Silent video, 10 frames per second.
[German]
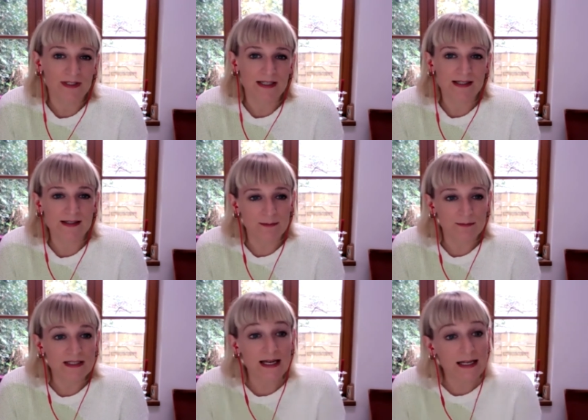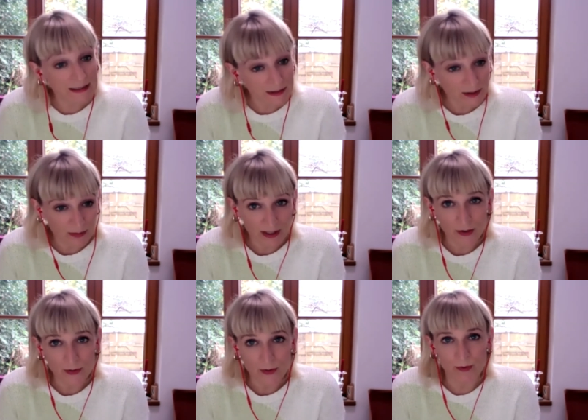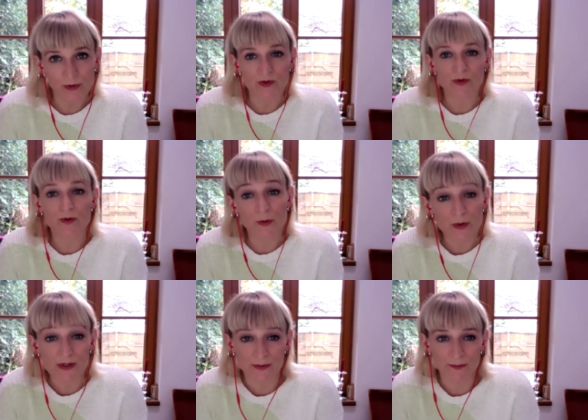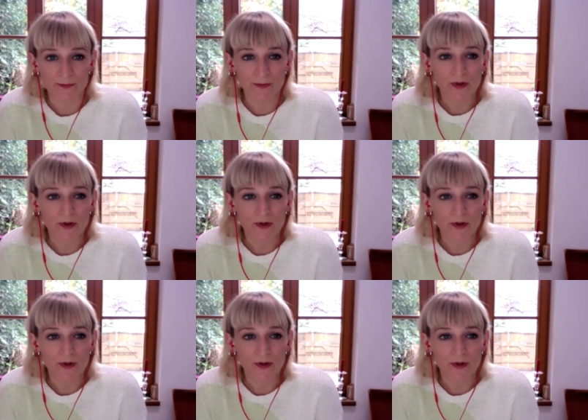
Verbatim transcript: dass es eben die anderen braucht, um uns zu trösten,